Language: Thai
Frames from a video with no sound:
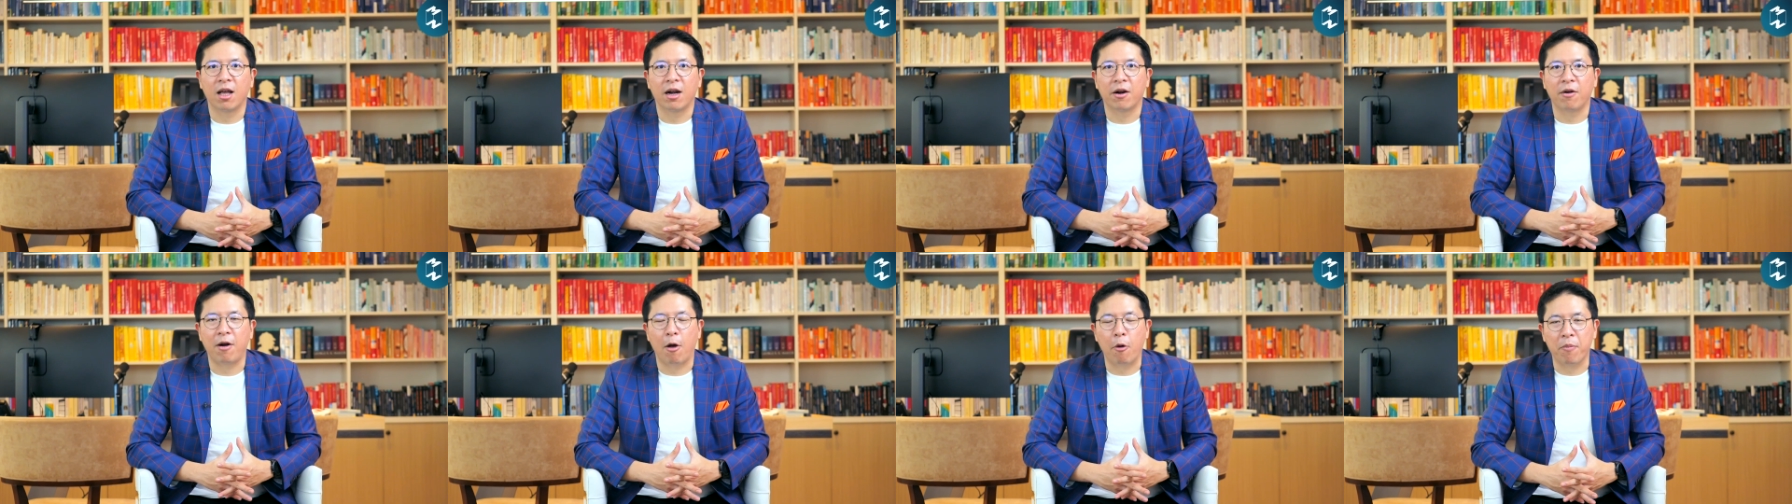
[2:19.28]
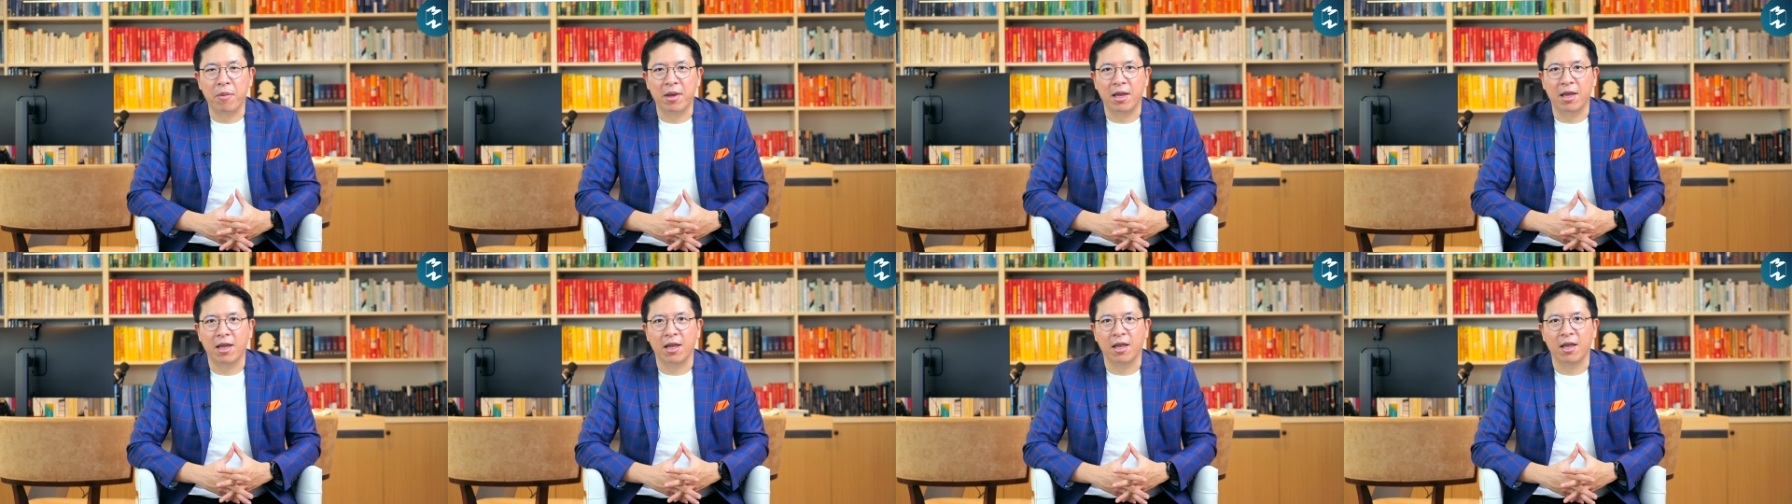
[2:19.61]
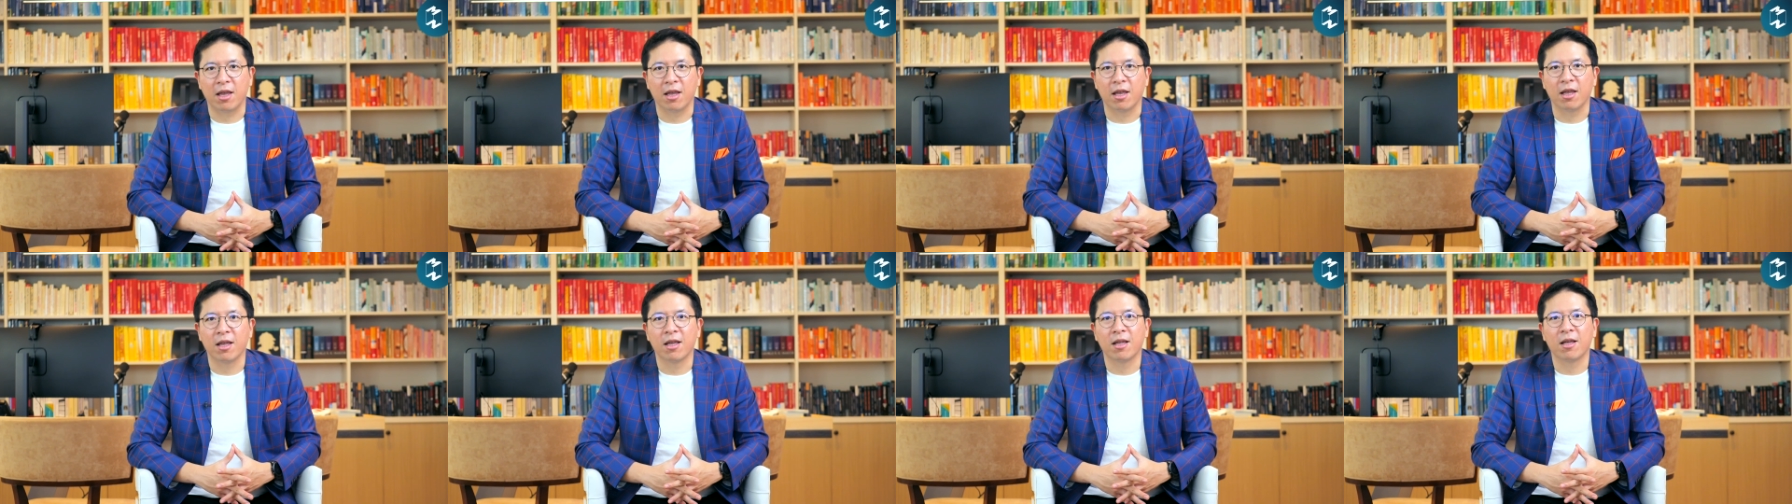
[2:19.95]
เรามี
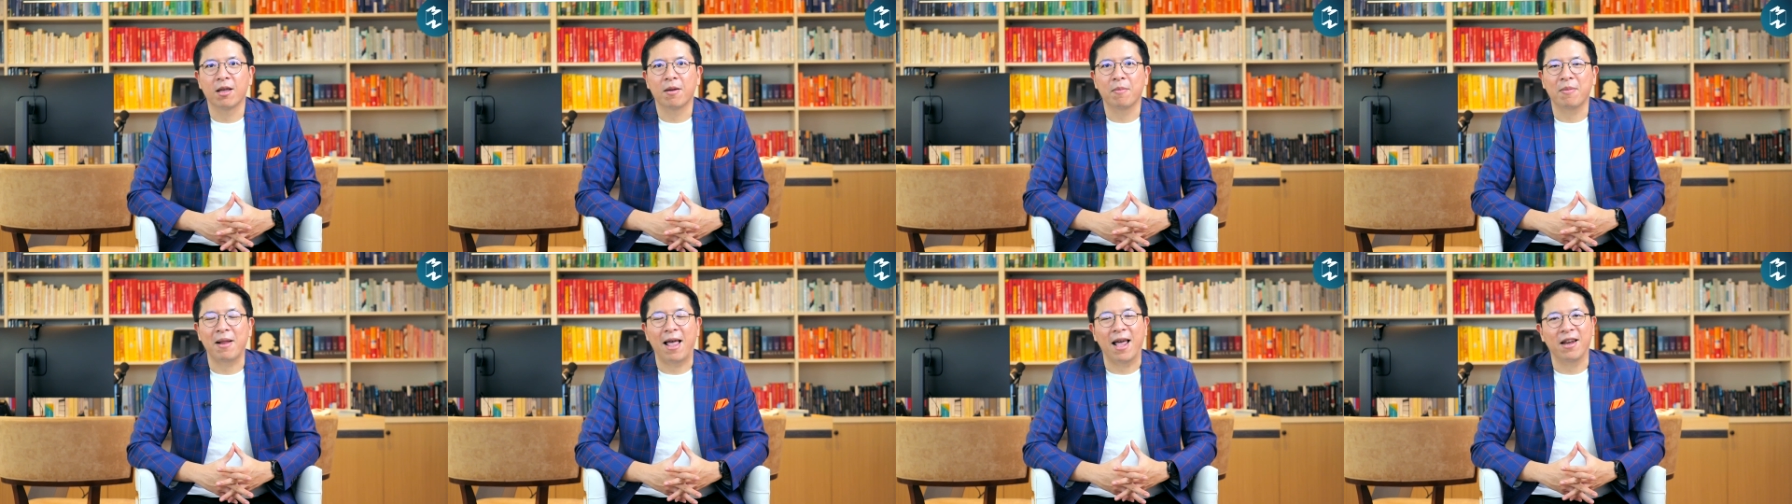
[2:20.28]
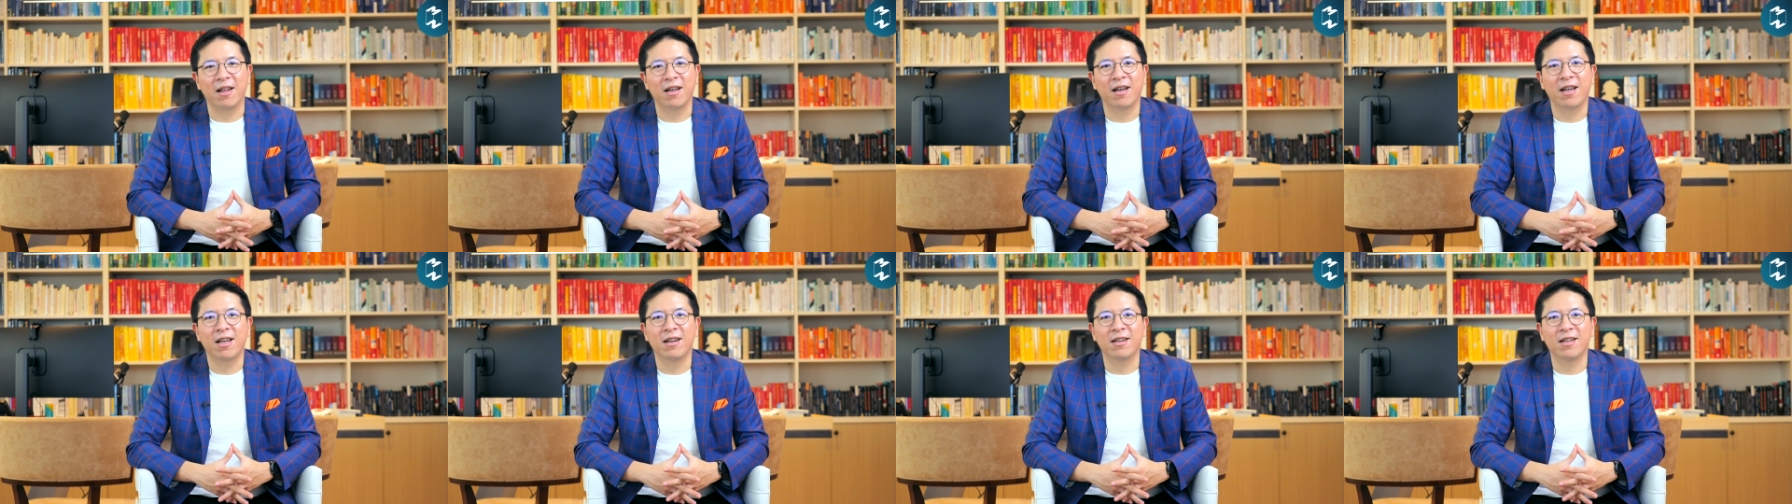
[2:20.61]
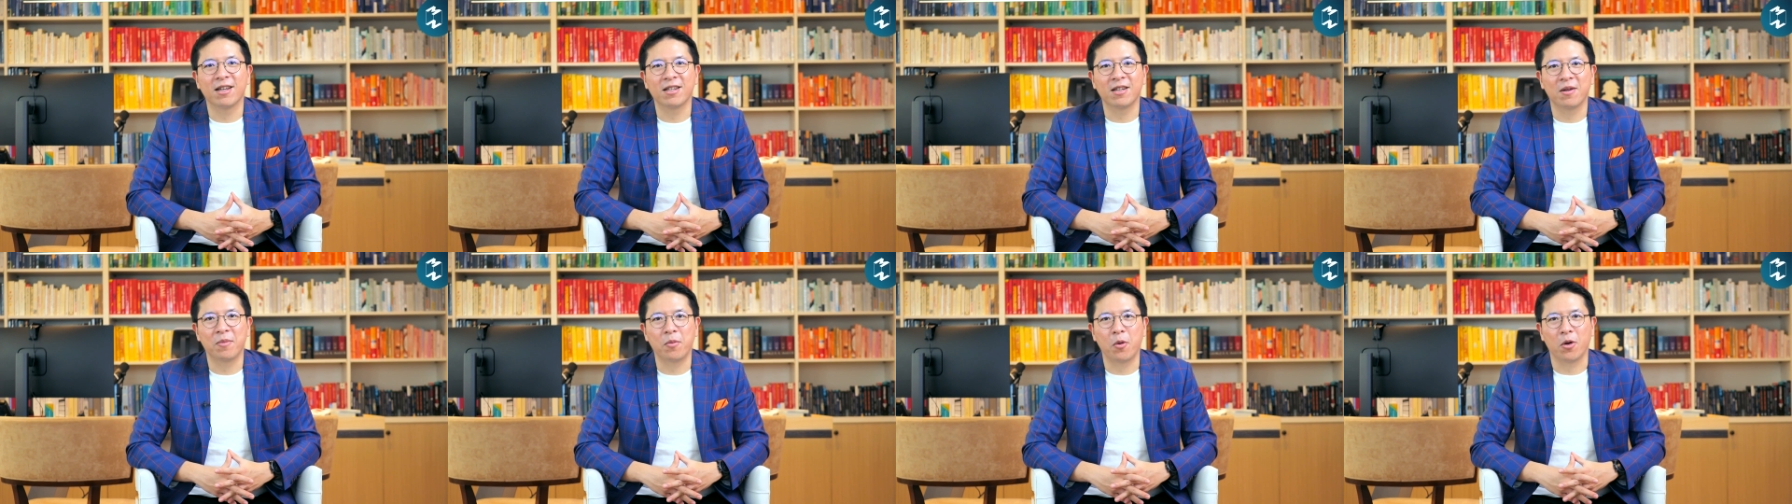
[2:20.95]
Planner ให้
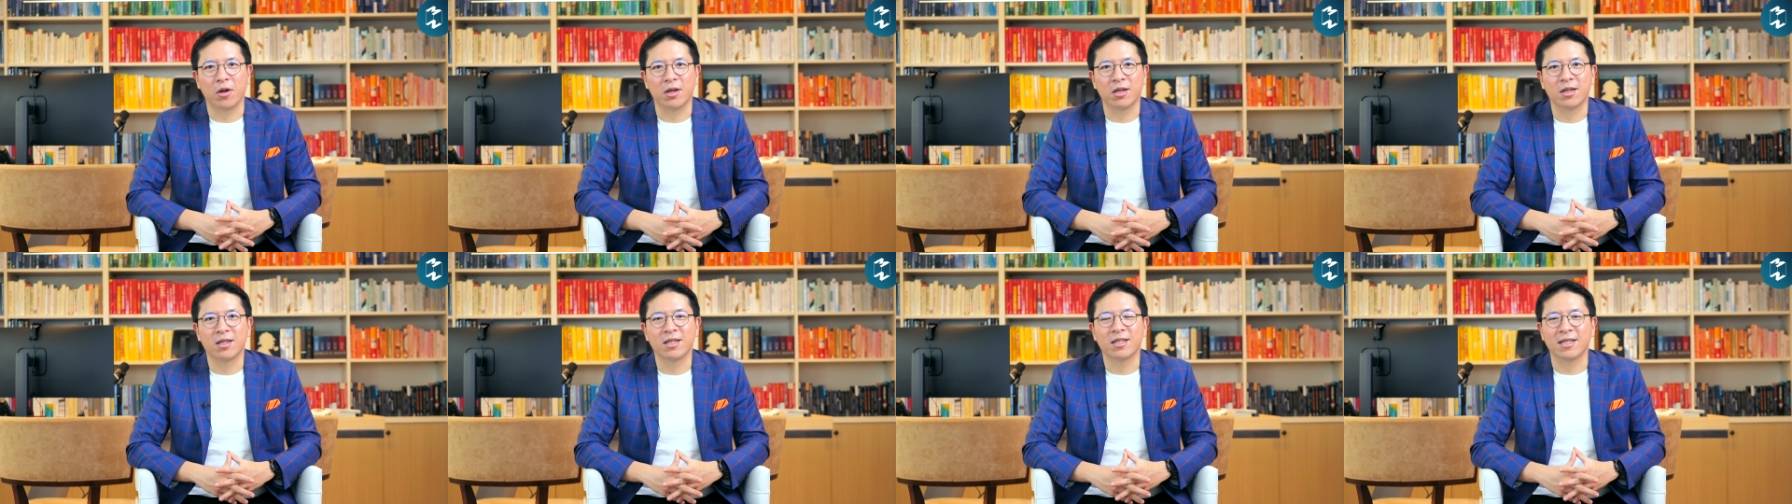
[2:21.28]
เลือกทั้งหมด